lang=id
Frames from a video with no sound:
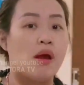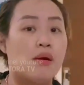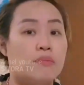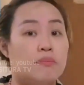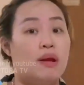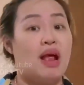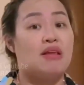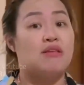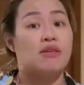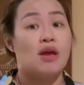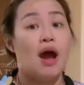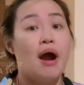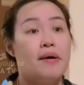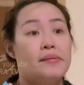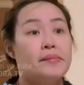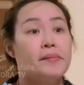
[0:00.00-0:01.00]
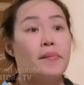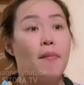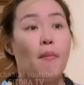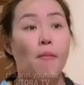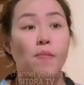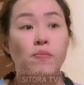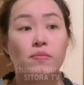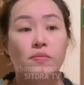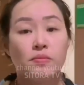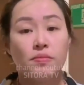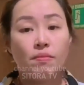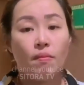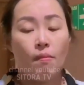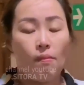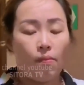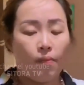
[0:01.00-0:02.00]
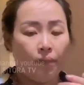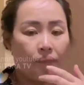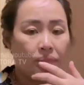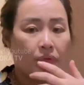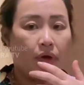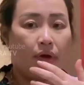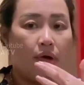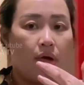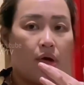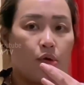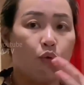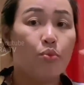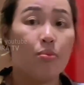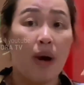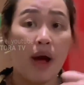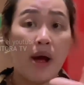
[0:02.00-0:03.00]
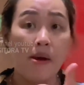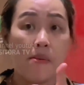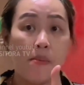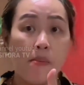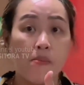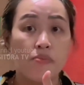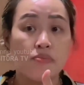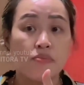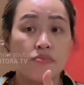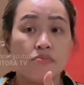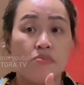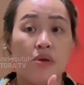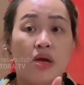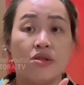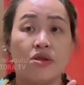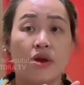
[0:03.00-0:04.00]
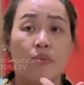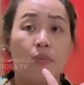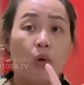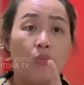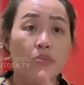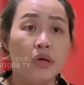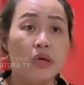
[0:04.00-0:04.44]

sudah menikah secara siri, saat menikah siri keduanya belum memberitahu